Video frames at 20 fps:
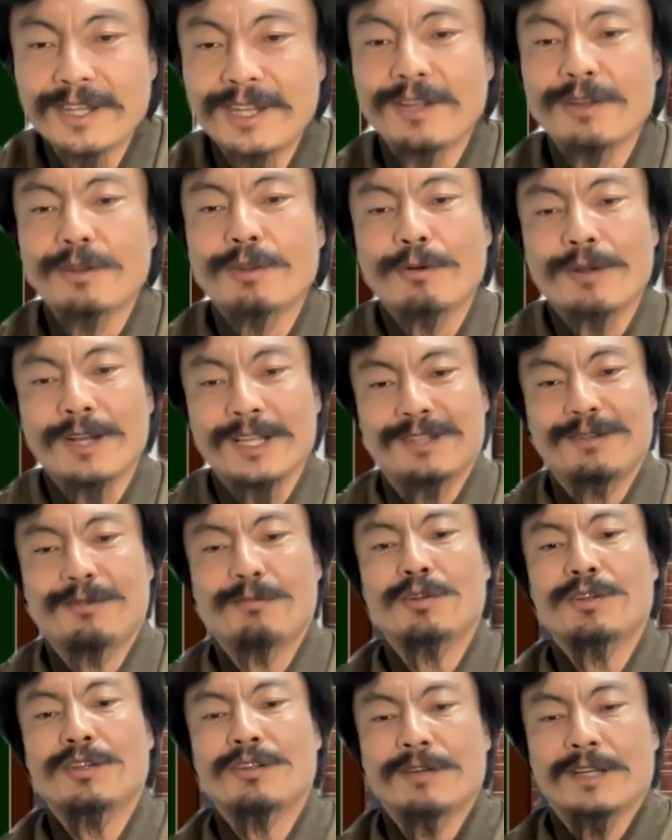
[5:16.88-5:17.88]
てとかって
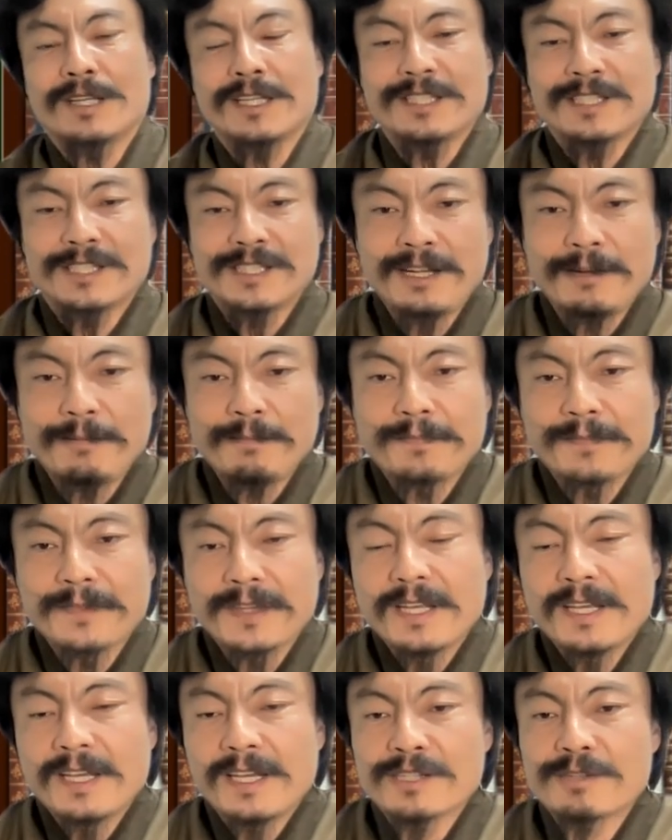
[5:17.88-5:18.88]
思ってるわけですね。
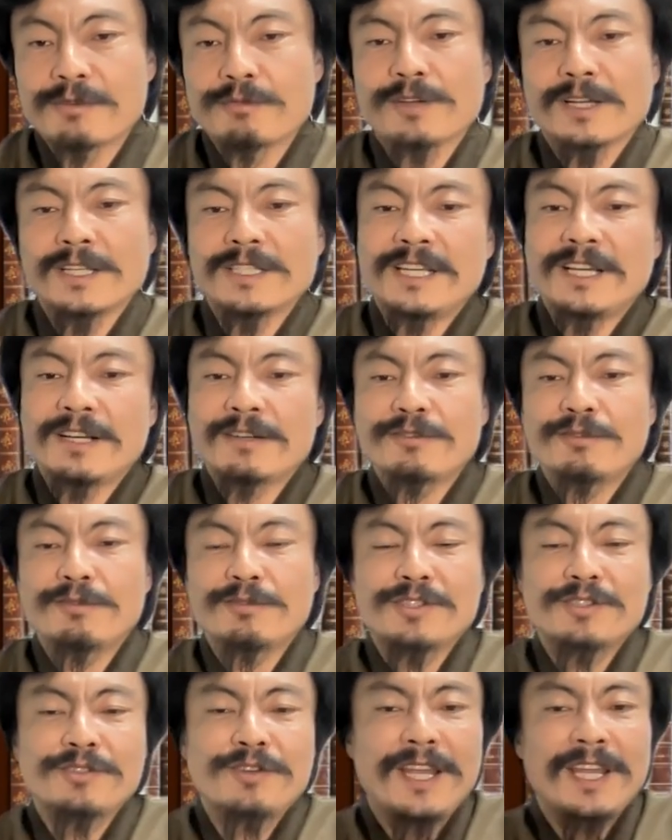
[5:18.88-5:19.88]
それとか
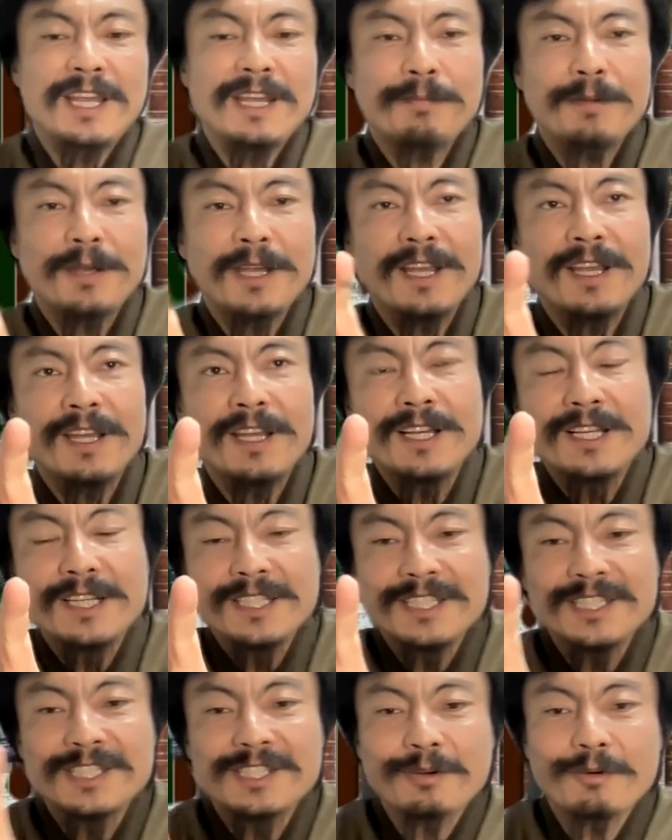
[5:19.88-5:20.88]
240平米
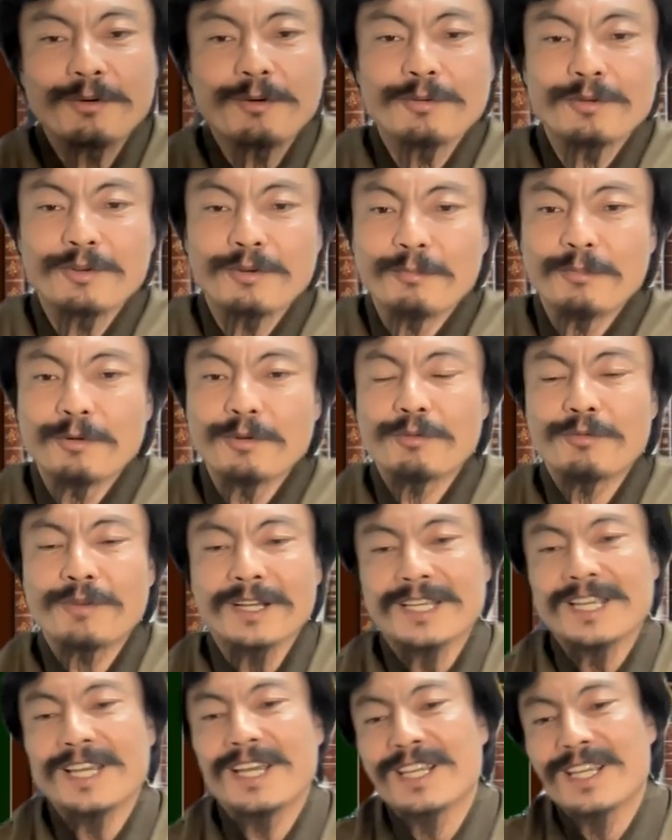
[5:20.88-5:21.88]
以上のもの
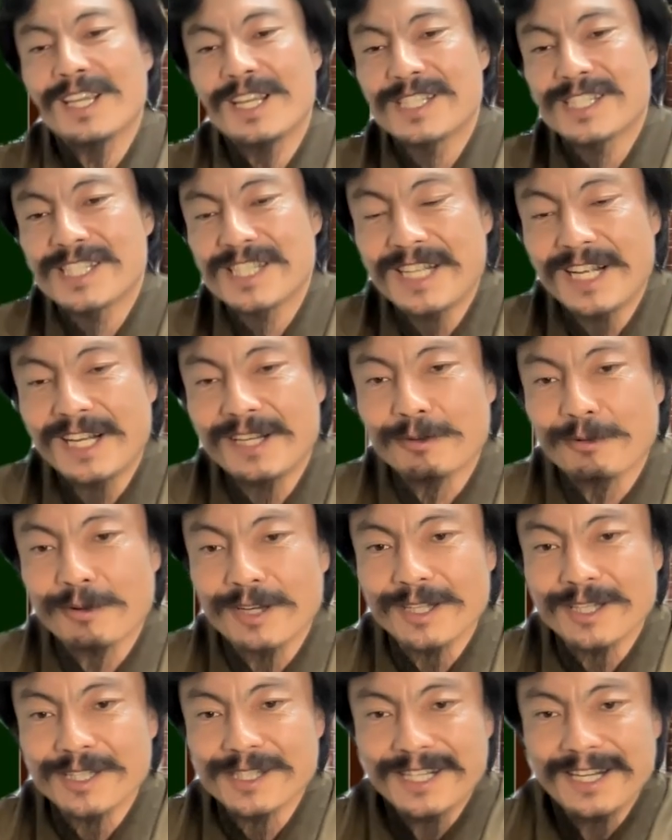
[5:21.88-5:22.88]
は軽減しないと
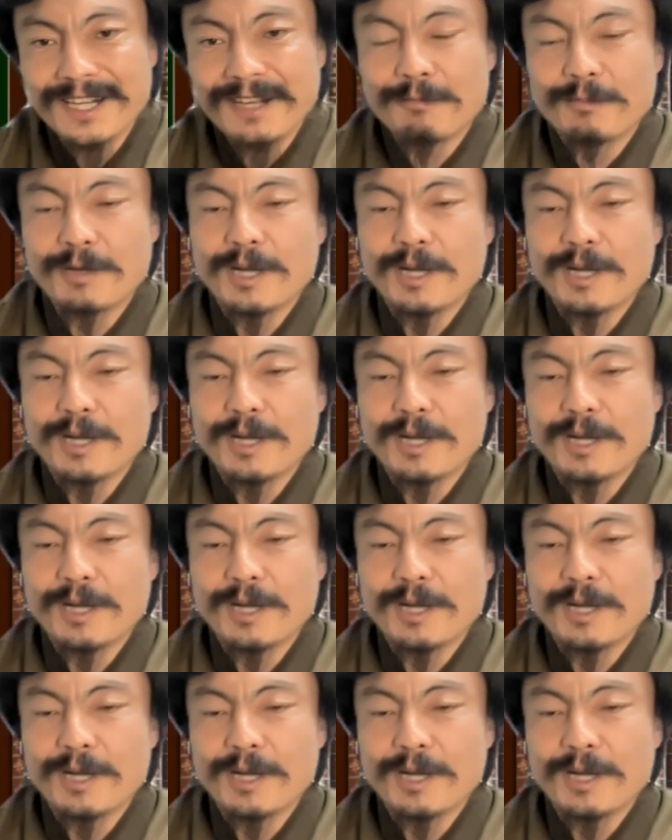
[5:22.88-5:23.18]
かですね、